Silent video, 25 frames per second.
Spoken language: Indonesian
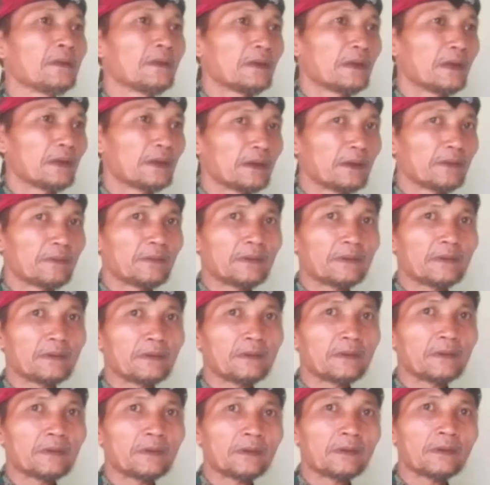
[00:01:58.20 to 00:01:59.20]
Bapak juga ah,
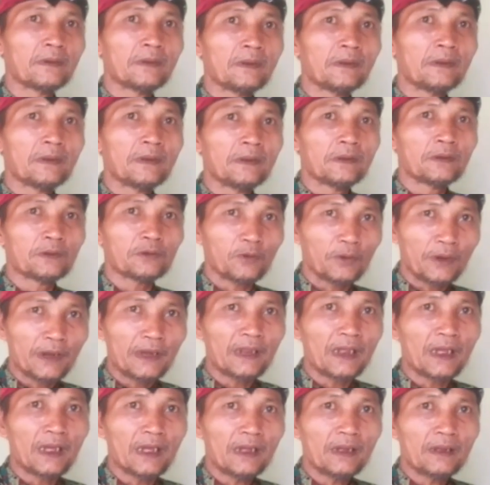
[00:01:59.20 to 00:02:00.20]
curiga ya?
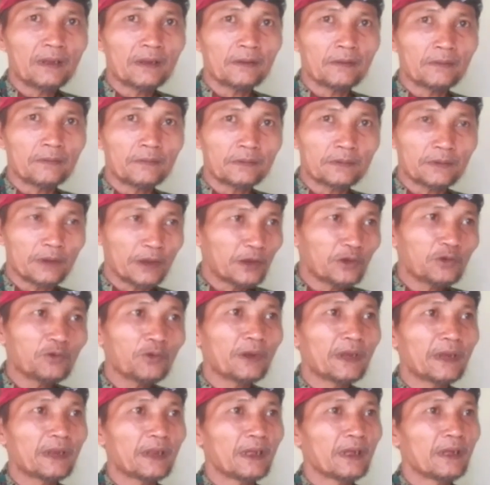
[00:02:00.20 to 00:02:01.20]
Curiga, hmm. saya
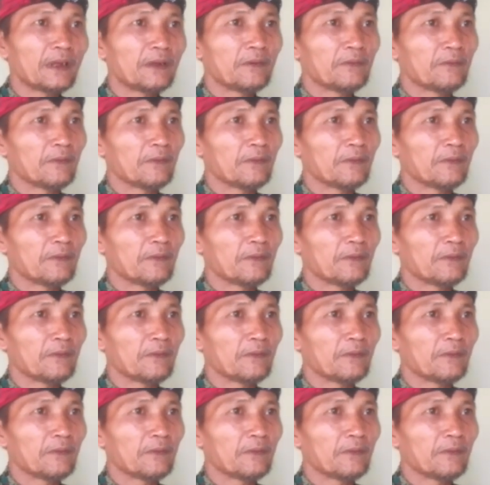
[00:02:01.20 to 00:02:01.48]
curiga.